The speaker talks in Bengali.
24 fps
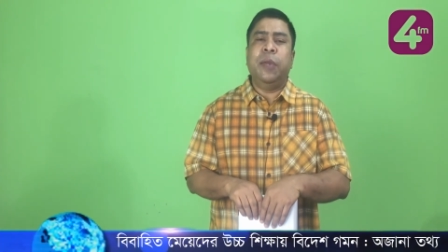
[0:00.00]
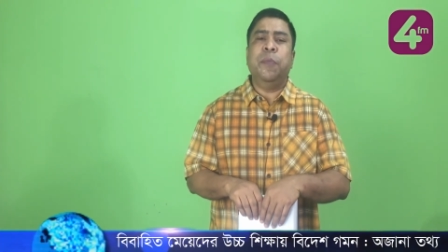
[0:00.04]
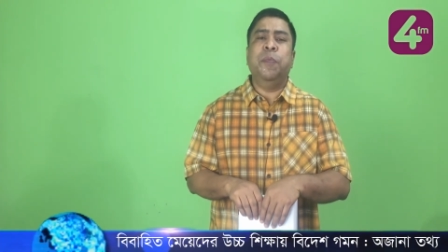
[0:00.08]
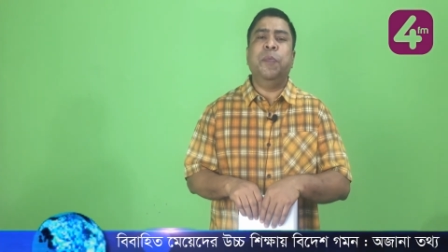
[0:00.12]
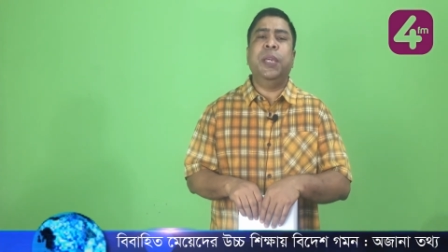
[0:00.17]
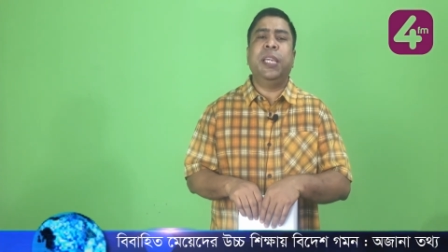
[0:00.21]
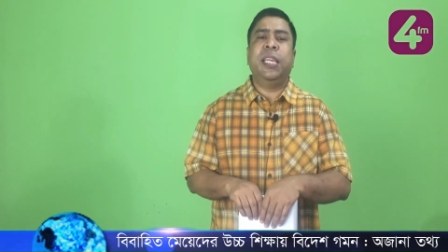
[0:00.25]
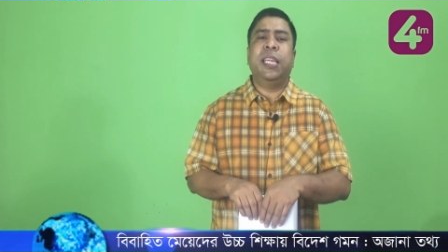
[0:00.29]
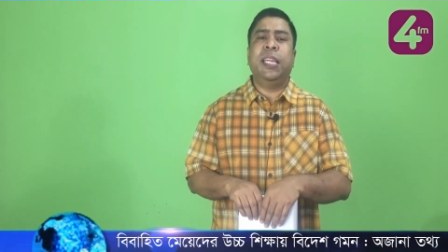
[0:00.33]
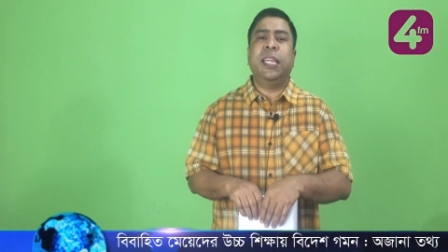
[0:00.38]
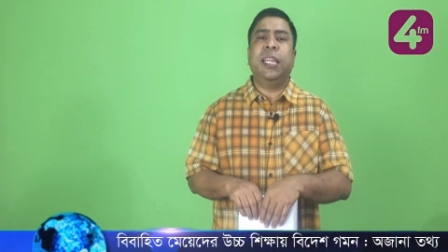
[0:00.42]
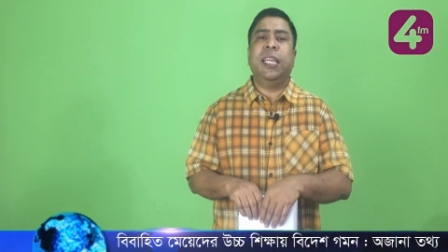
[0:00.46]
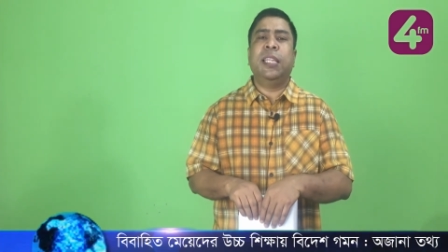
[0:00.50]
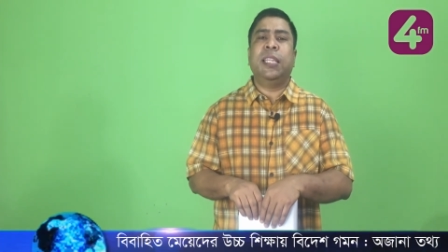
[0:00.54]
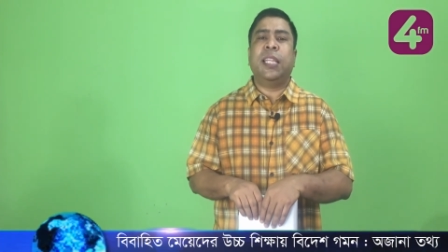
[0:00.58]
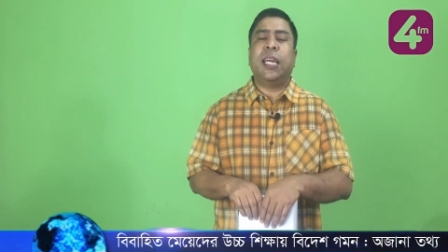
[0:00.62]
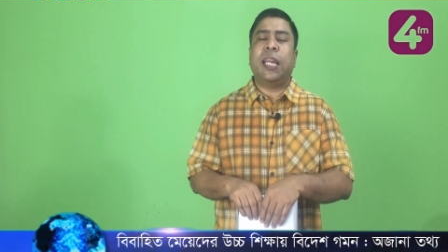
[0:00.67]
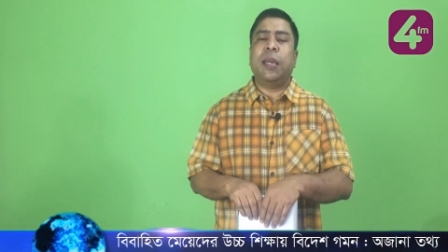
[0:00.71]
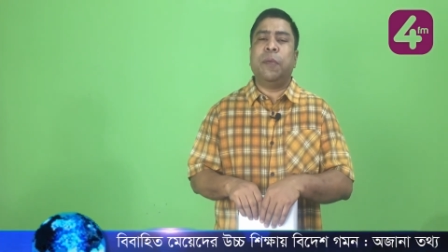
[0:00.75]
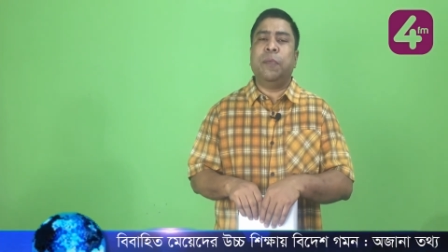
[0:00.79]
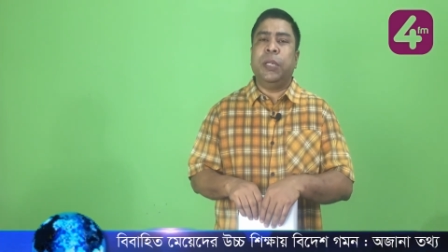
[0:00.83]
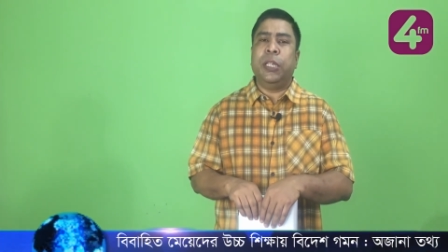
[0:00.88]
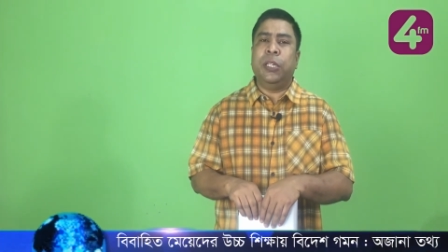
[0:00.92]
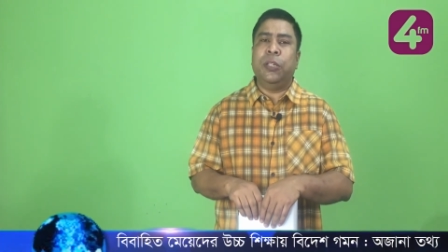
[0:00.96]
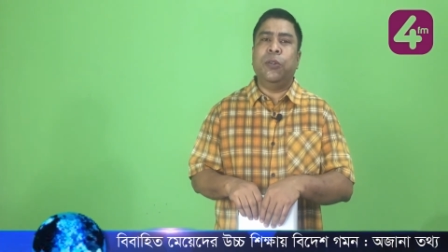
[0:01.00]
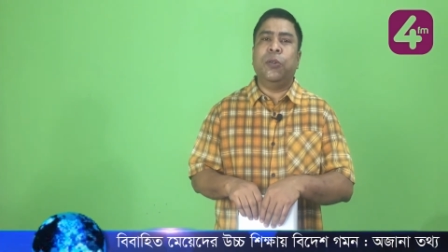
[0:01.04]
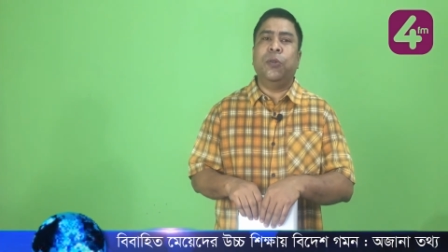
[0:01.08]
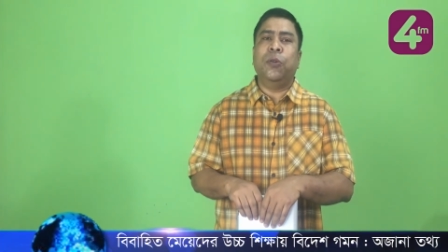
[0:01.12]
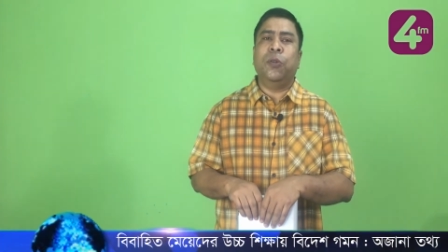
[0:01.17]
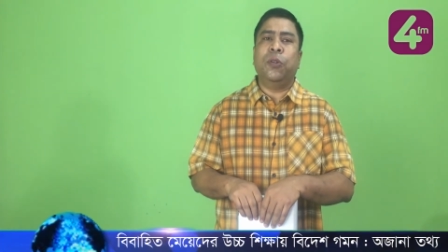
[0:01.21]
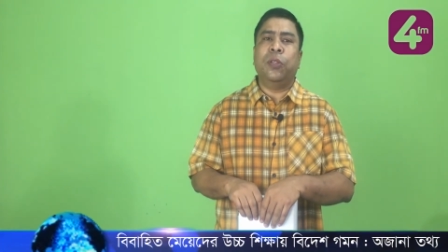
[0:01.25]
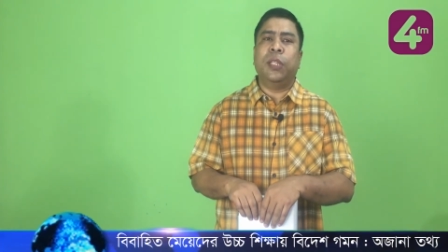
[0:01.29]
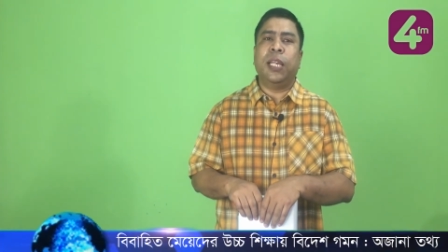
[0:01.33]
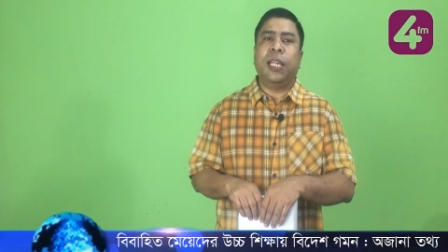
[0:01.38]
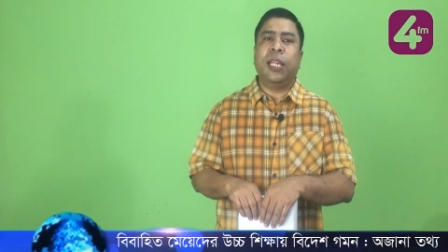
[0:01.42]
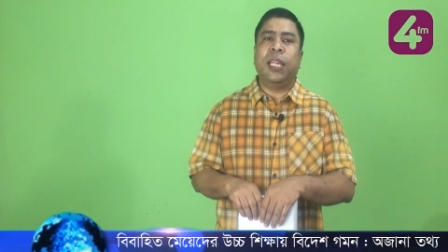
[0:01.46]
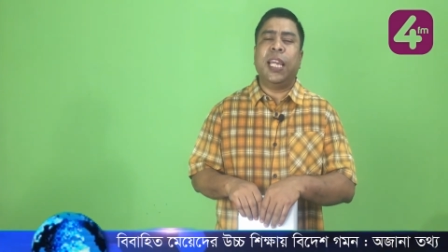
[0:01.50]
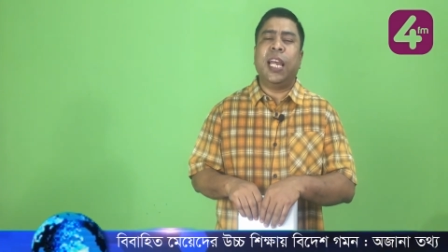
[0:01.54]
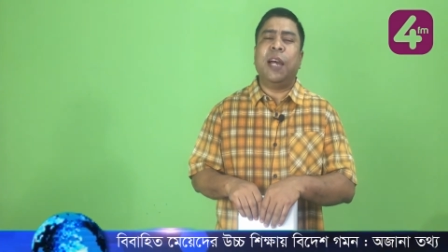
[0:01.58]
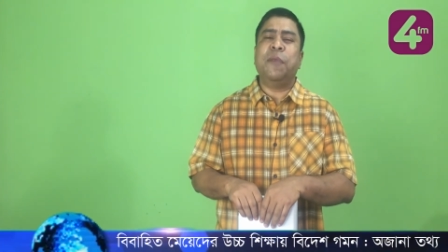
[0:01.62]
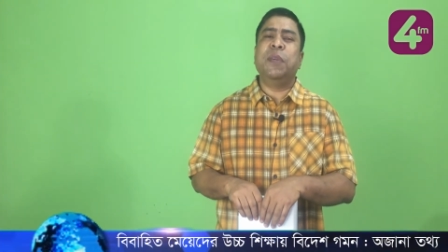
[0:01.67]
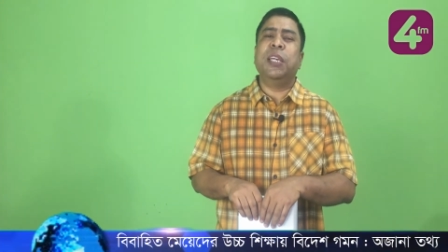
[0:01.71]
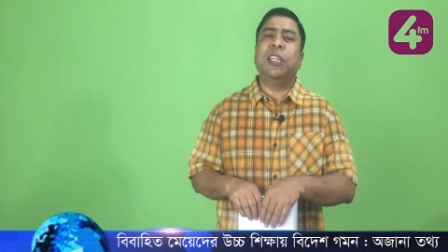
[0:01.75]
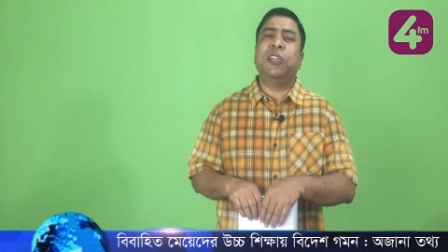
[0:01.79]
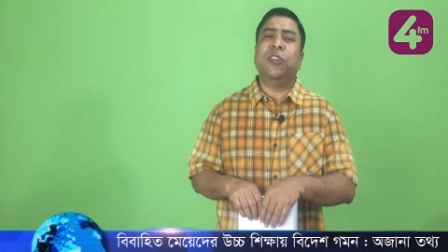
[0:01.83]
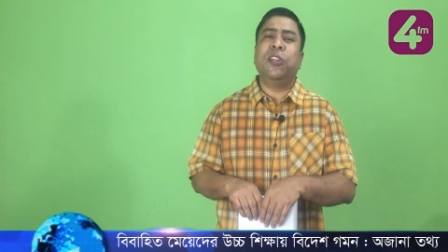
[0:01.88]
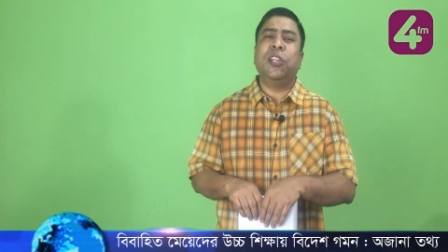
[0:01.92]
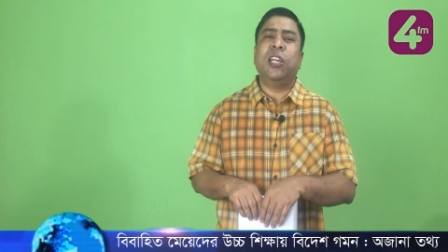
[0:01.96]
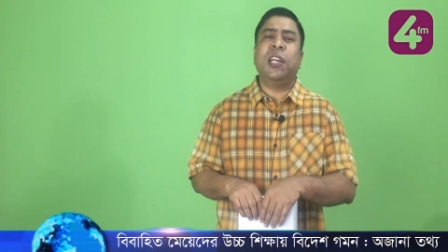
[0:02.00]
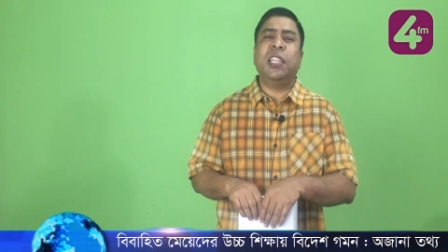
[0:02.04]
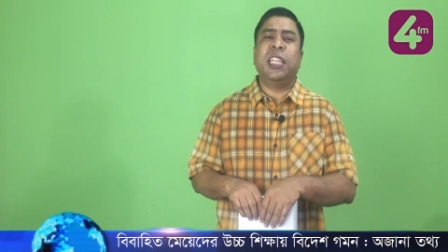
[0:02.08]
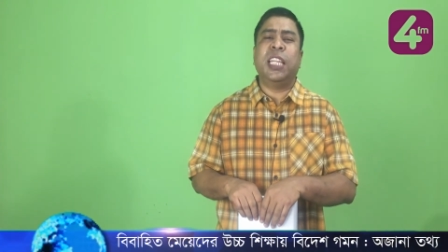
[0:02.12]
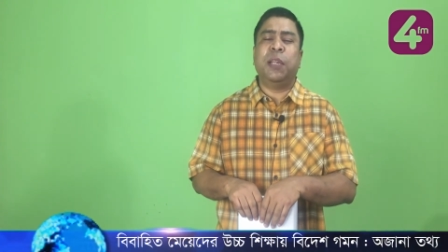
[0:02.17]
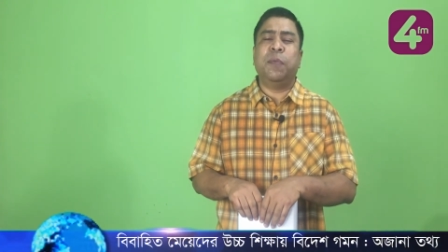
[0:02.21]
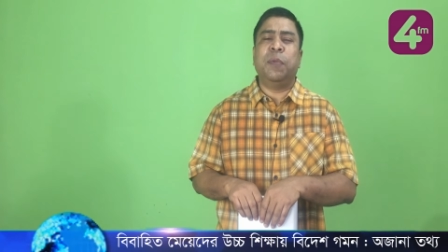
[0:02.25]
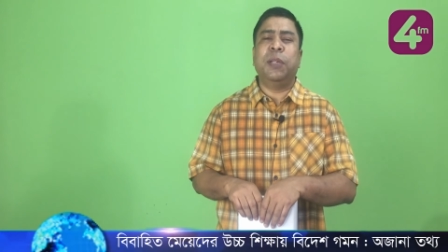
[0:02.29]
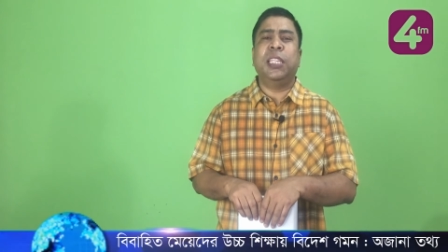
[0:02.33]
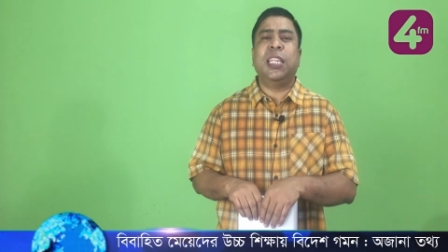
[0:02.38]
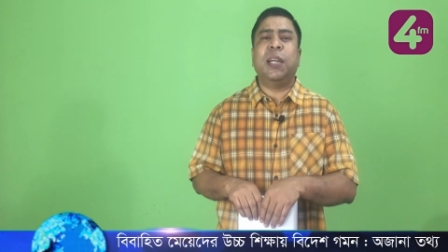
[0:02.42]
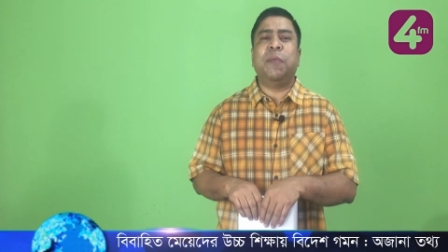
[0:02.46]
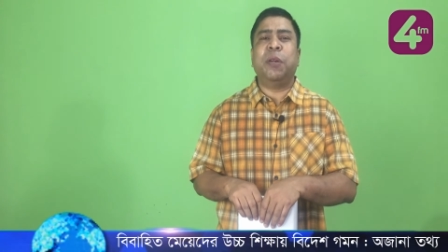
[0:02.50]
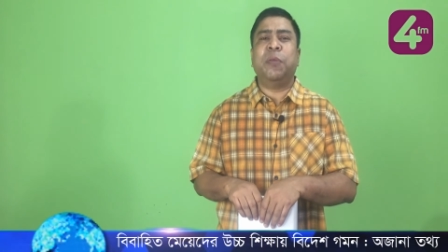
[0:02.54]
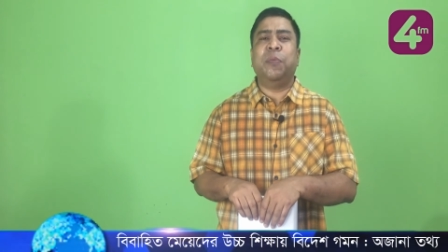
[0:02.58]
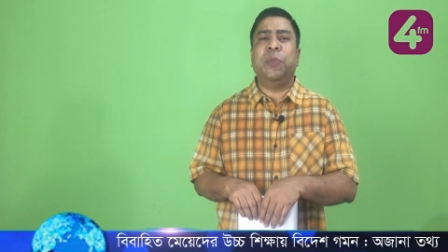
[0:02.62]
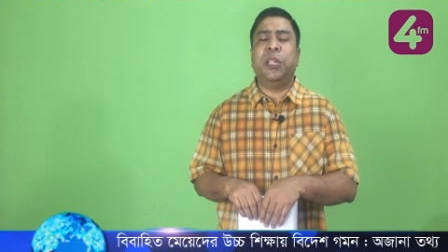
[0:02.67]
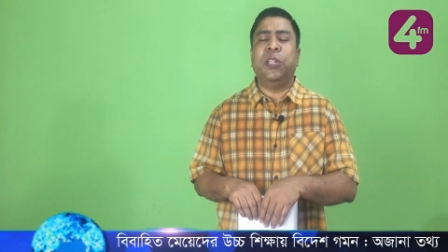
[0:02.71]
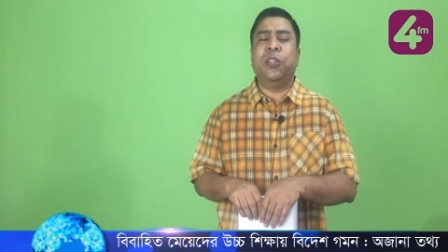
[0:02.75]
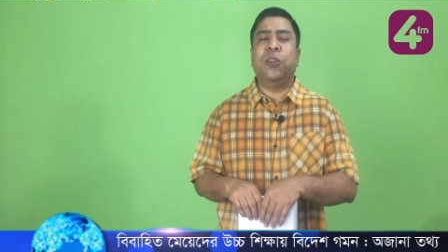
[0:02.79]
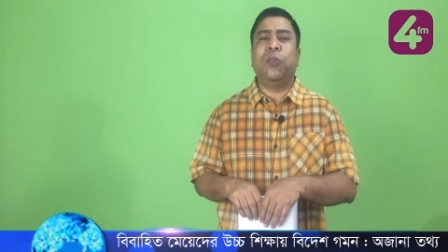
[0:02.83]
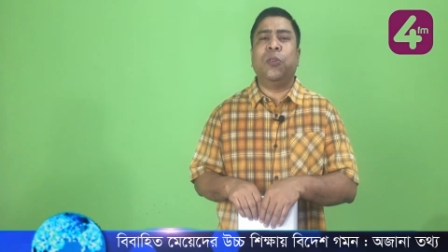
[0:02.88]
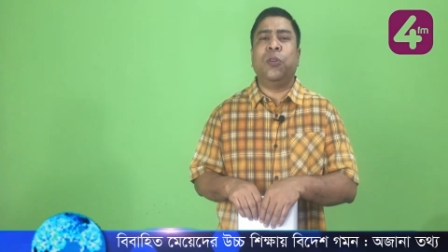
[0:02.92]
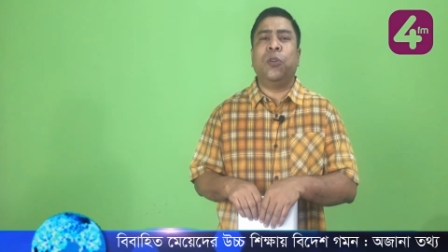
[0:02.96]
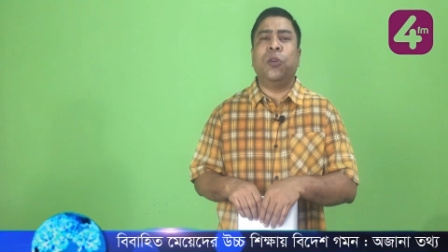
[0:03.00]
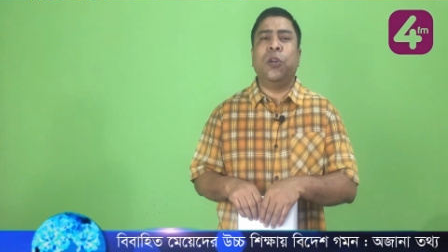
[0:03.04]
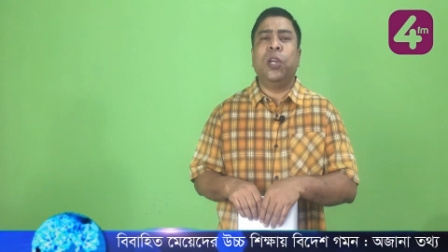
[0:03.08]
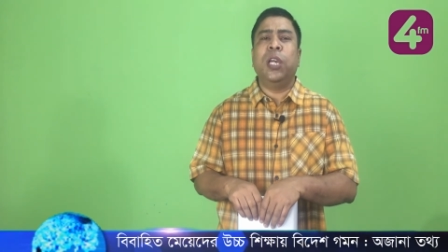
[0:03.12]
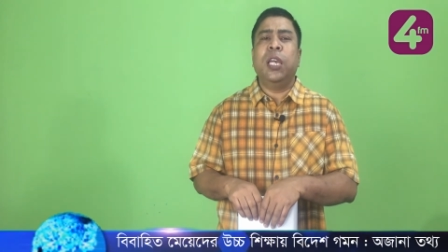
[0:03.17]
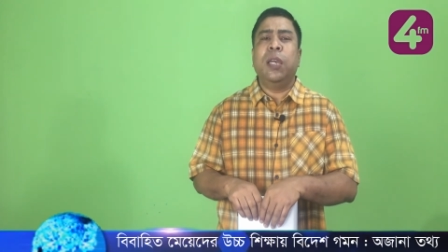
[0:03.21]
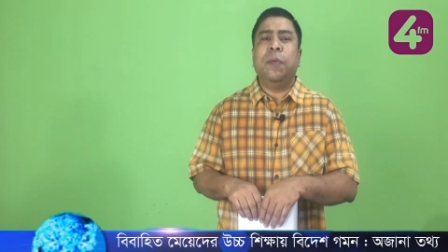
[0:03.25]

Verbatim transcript: এমবি কিনে তারা ভিডিওগুলো দেখে আমি এই জন্য দেখবেন যে আমার ভিডিওগুলো